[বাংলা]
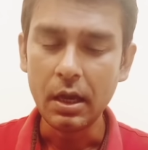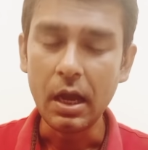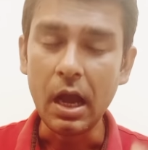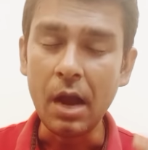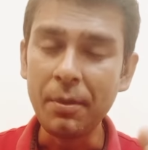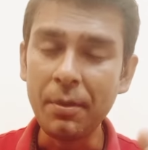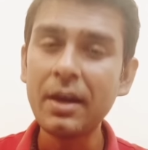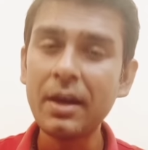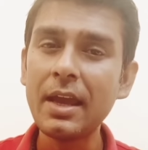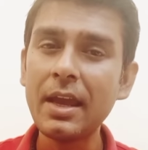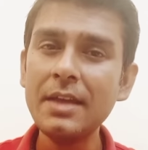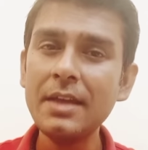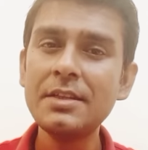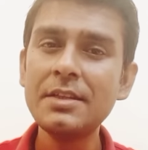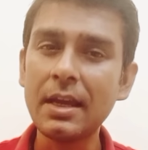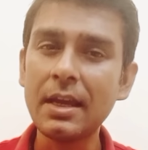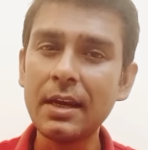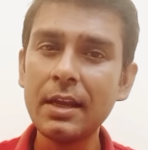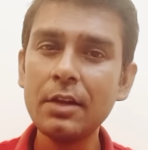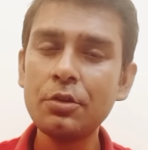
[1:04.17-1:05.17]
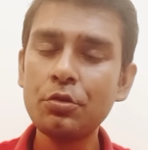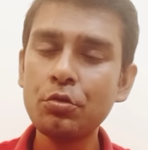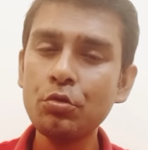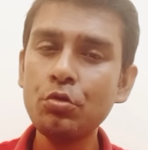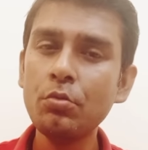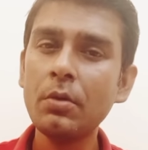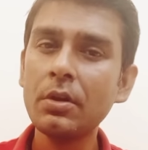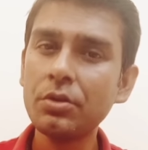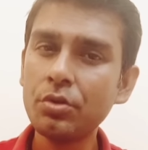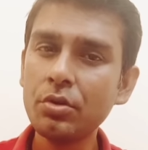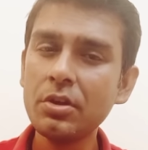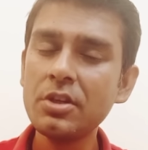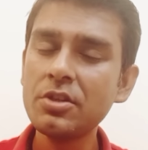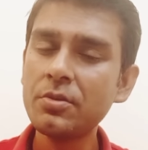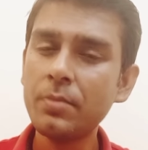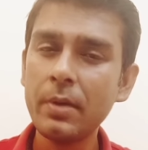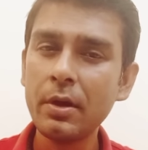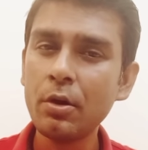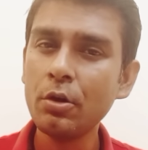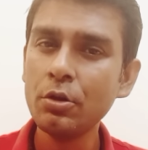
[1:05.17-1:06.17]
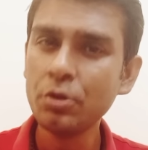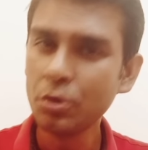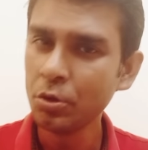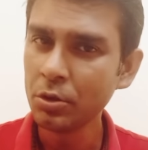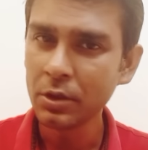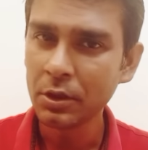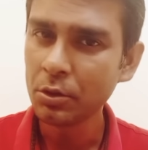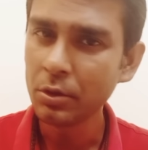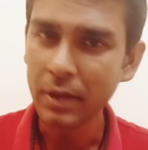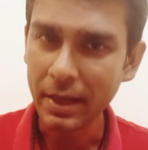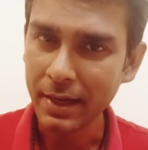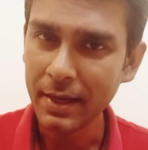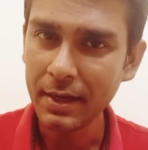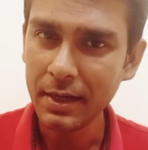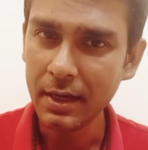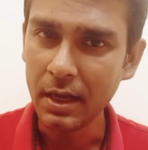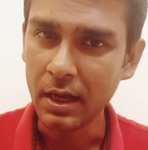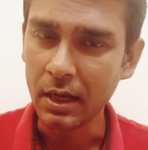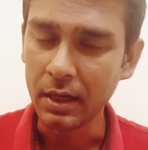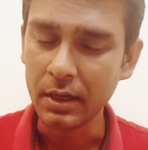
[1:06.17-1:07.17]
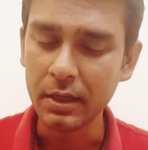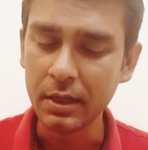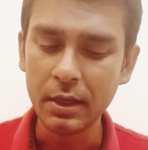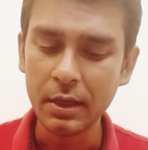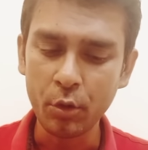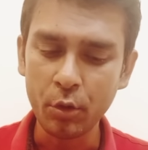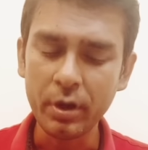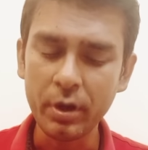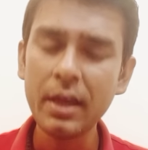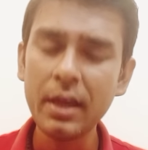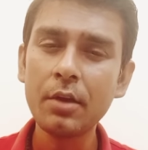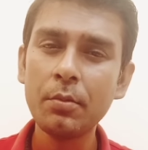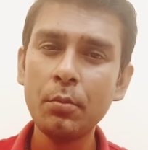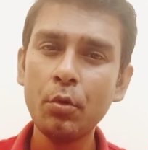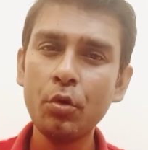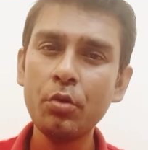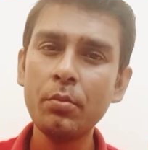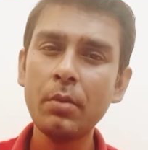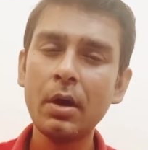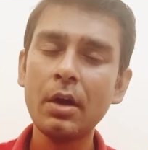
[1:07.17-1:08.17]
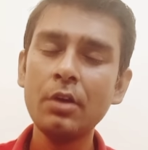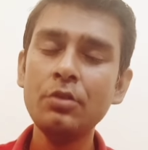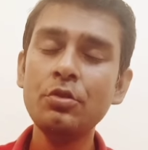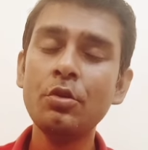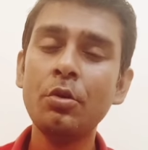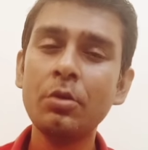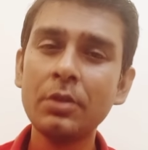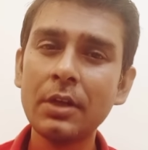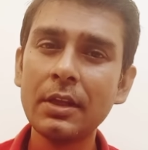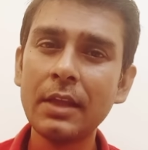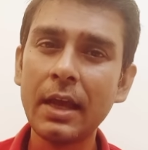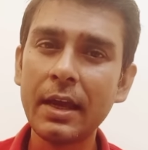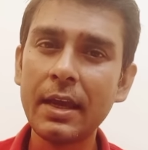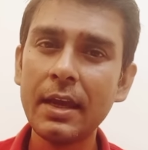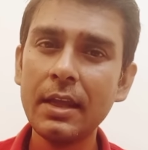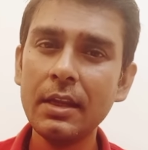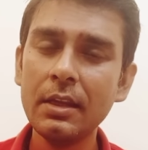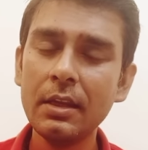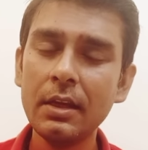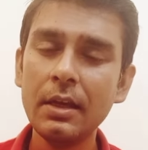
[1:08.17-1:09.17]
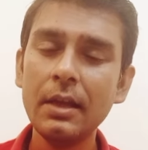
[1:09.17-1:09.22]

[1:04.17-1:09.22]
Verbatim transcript: আমার এই চ্যানেল শুধুমাত্র ইস্টবেঙ্গল জনতা তো দেখেন না অনেক মোহনবাগান জনতা দেখেন